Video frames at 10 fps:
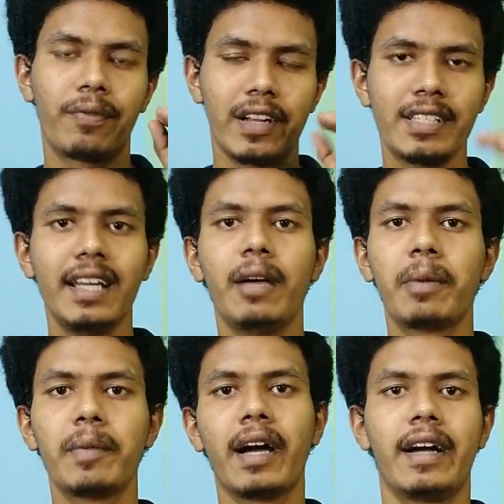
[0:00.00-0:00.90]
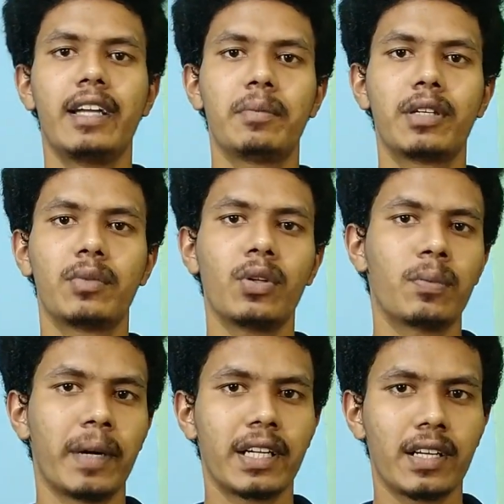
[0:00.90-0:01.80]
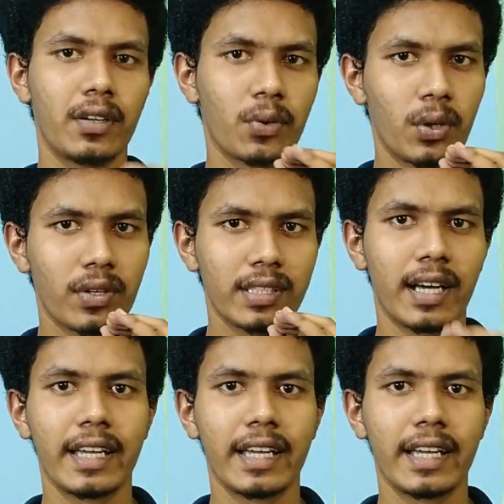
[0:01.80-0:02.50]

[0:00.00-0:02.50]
ஃப்ரெஷரை எப்பயுமே ஹையர் பண்ணும்போது ஒரு பர்டிகுலர் ரோலுக்கு அந்த